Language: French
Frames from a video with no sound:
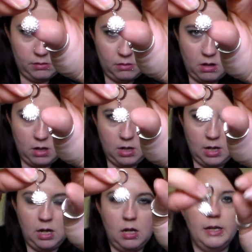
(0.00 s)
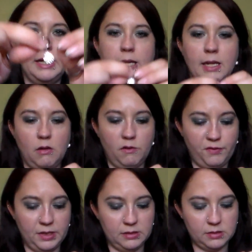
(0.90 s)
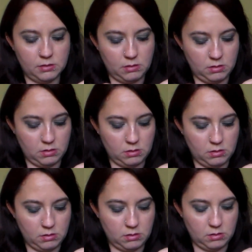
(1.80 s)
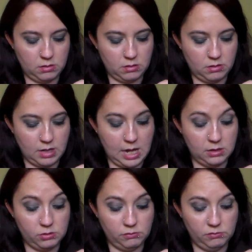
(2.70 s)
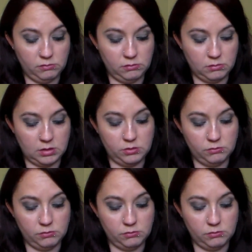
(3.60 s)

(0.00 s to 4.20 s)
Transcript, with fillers: Voilà. Et en fait, euh, elles, sont, elles,